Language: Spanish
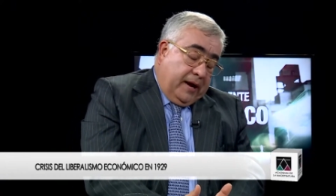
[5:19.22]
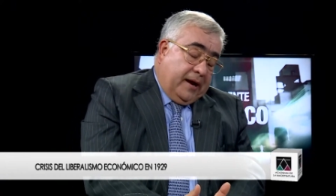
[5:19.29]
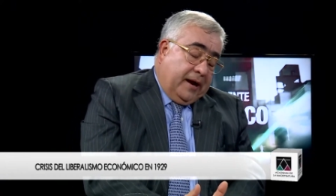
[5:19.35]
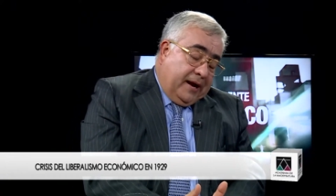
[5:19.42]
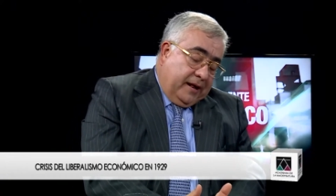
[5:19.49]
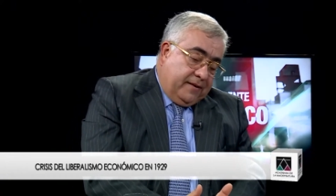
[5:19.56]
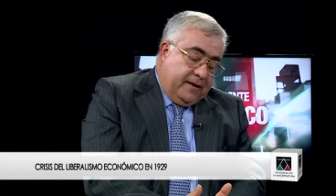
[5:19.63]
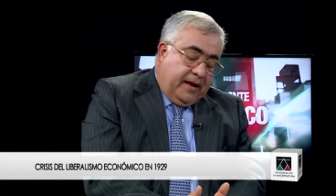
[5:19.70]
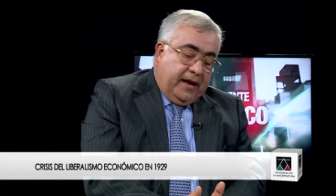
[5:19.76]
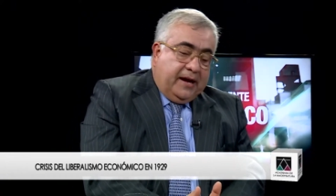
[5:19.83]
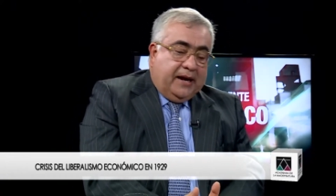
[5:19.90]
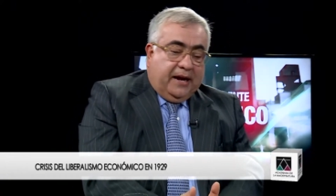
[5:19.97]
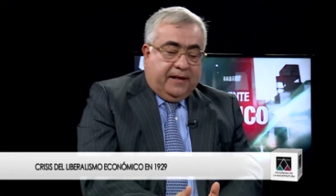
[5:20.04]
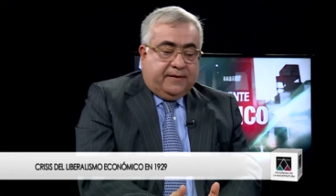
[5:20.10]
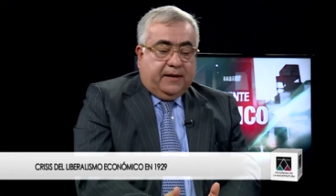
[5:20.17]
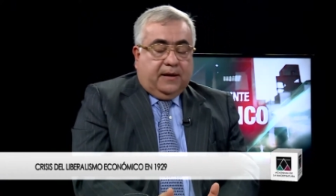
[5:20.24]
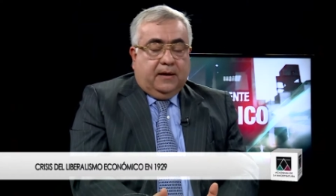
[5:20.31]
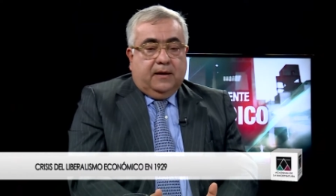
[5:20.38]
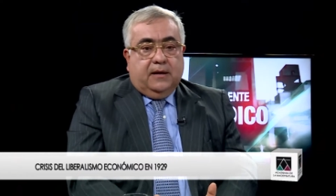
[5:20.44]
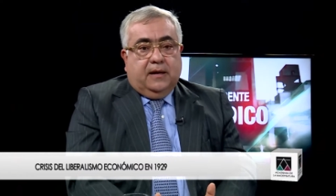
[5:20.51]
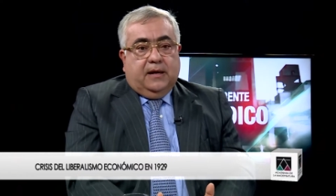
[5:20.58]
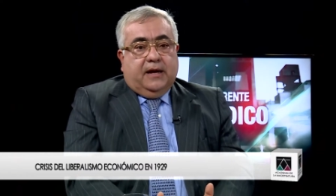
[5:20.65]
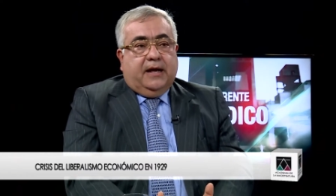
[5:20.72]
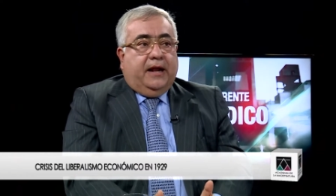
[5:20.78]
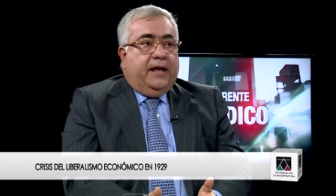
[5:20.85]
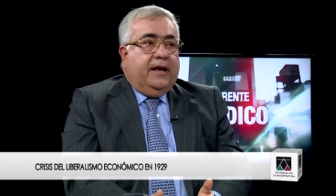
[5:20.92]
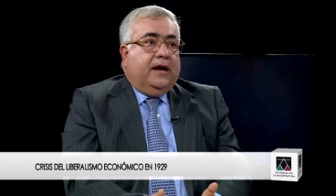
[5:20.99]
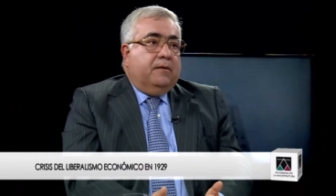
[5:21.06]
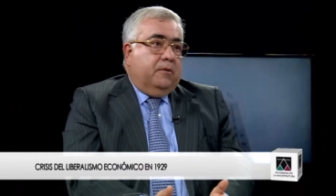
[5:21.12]
clásica inglesa
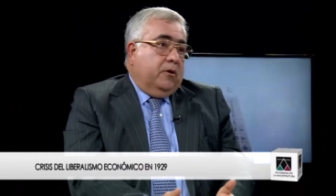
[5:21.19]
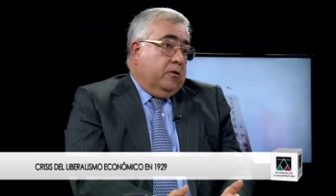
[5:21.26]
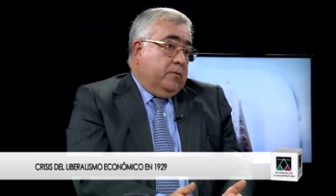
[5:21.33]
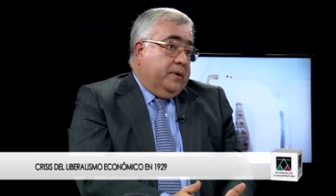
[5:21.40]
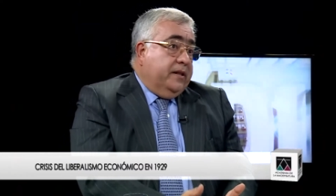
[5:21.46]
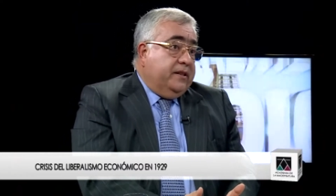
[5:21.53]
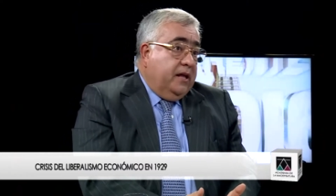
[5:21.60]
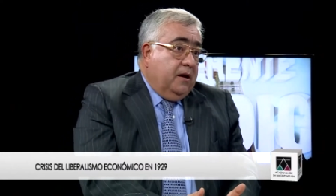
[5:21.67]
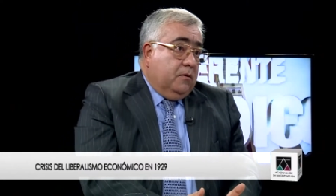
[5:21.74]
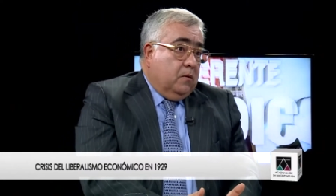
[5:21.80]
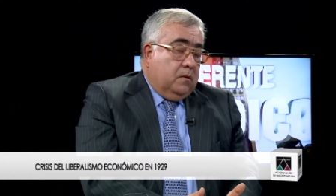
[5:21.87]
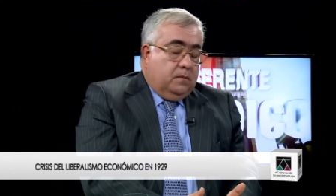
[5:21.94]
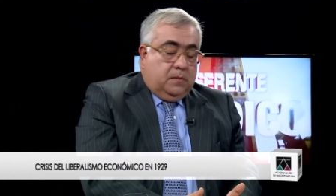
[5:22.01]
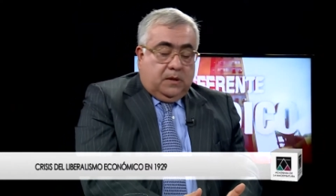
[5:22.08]
creía en el valor objetivo.